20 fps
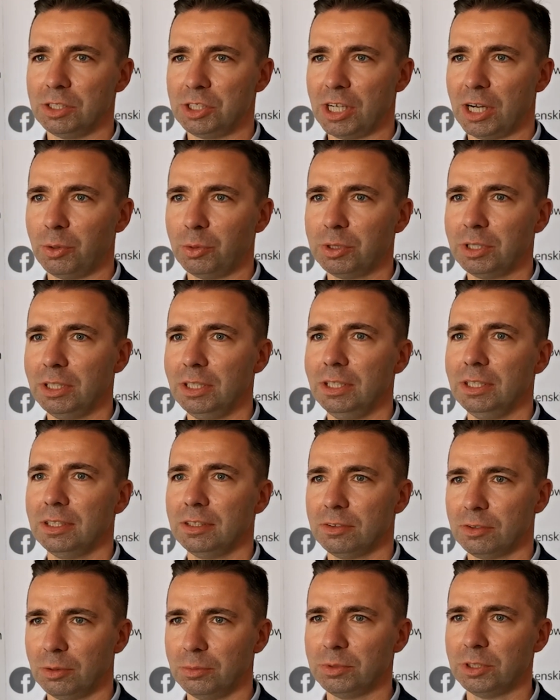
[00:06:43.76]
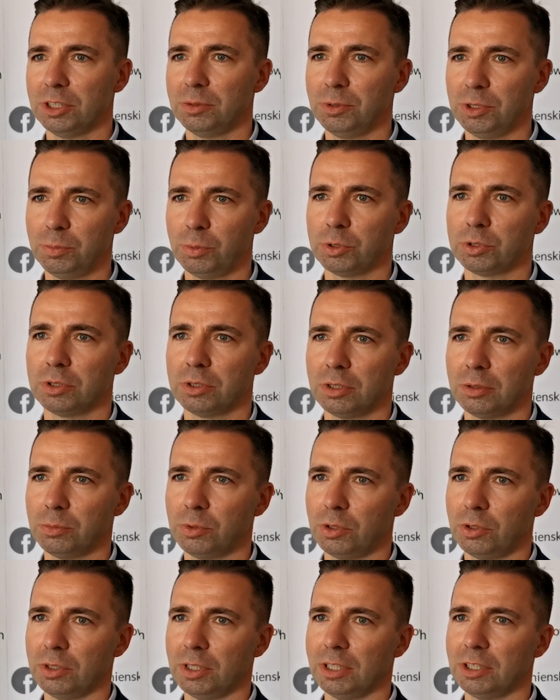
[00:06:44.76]
działki i chcą też mieć porządną
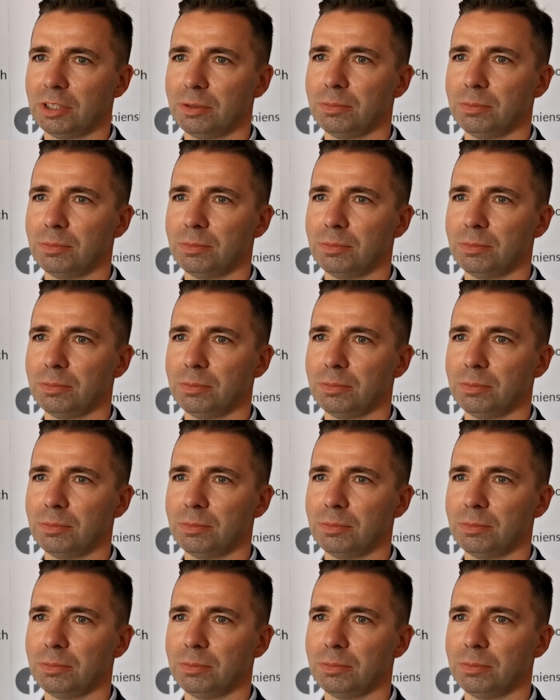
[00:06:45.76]
drogę,